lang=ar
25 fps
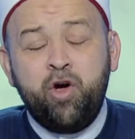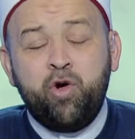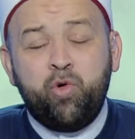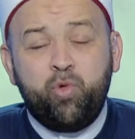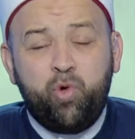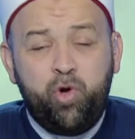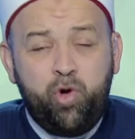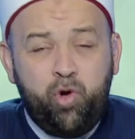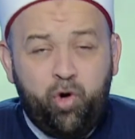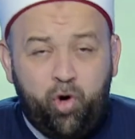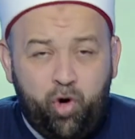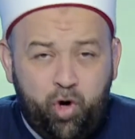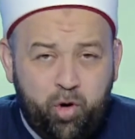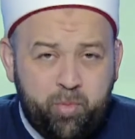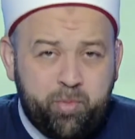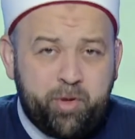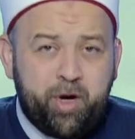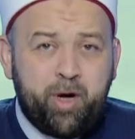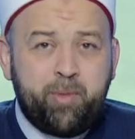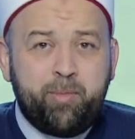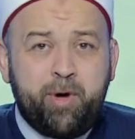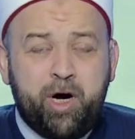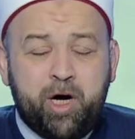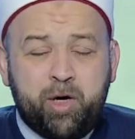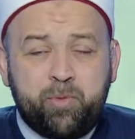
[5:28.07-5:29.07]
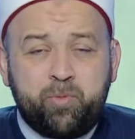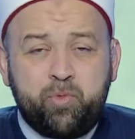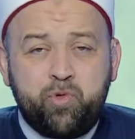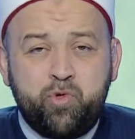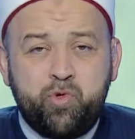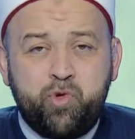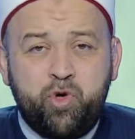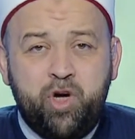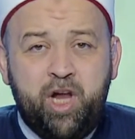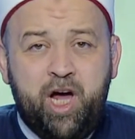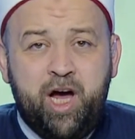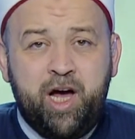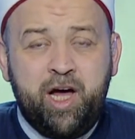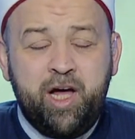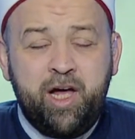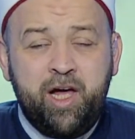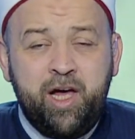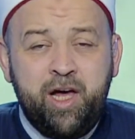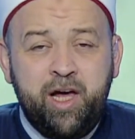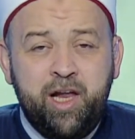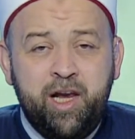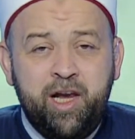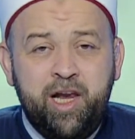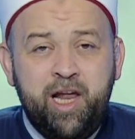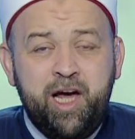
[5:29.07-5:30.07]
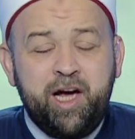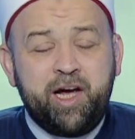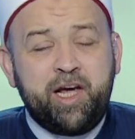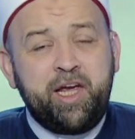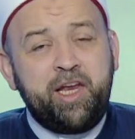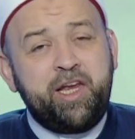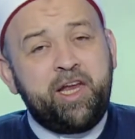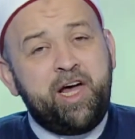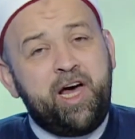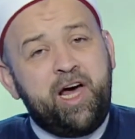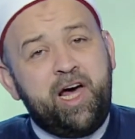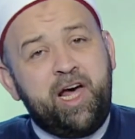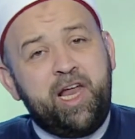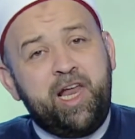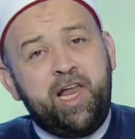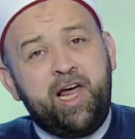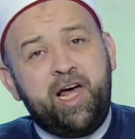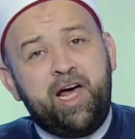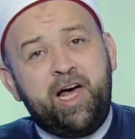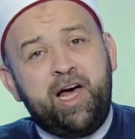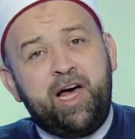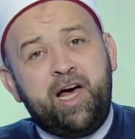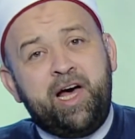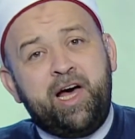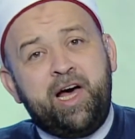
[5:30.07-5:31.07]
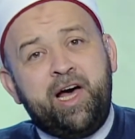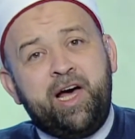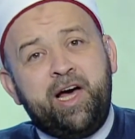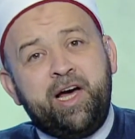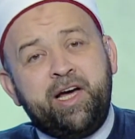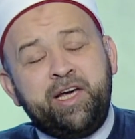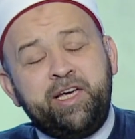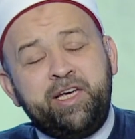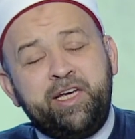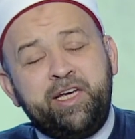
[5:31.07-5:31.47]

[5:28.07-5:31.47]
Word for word: والعمرة مقبولة لكن ألا